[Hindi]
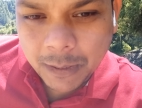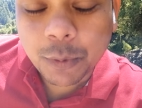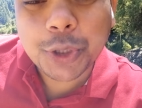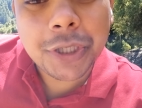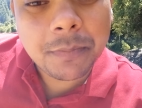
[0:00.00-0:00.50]
वो
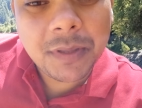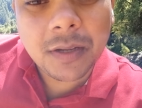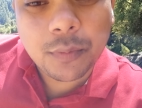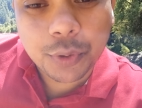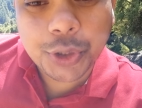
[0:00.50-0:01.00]
शब्द है
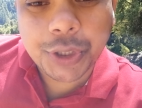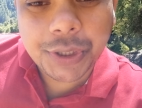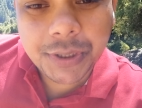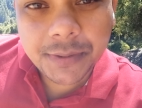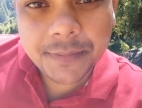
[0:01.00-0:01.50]

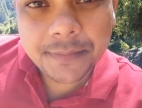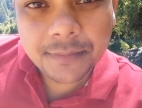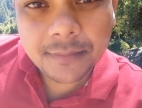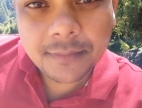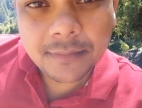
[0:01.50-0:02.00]
कोशिश
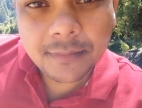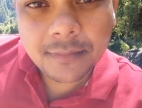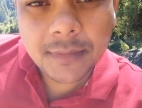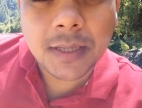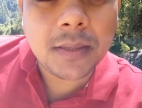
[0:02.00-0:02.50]

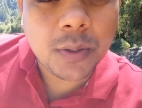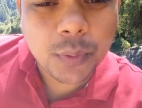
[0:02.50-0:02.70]
कहते